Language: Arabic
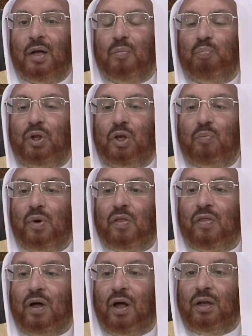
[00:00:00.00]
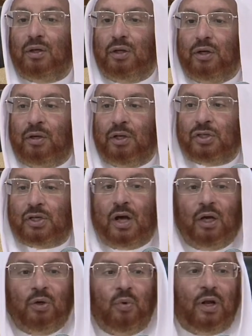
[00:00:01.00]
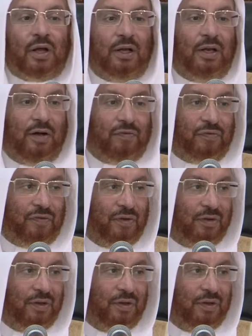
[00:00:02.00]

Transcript: من مضان النزاع والخلاف